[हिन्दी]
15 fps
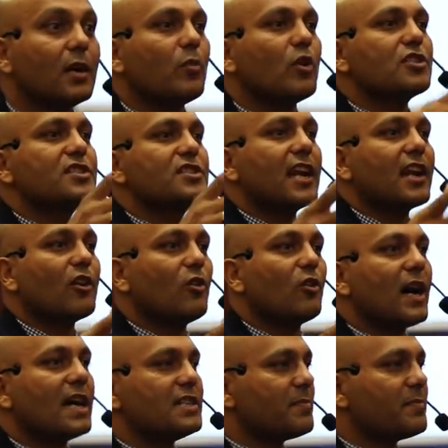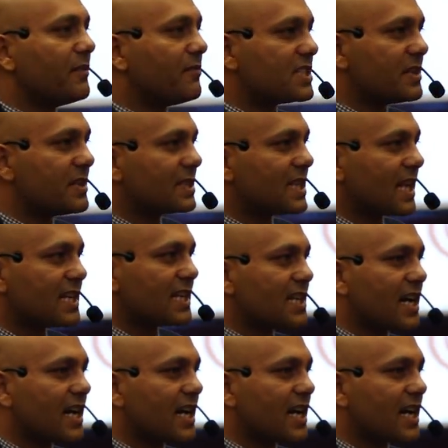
बहुत सारे लोग आज अपनी वजह बताना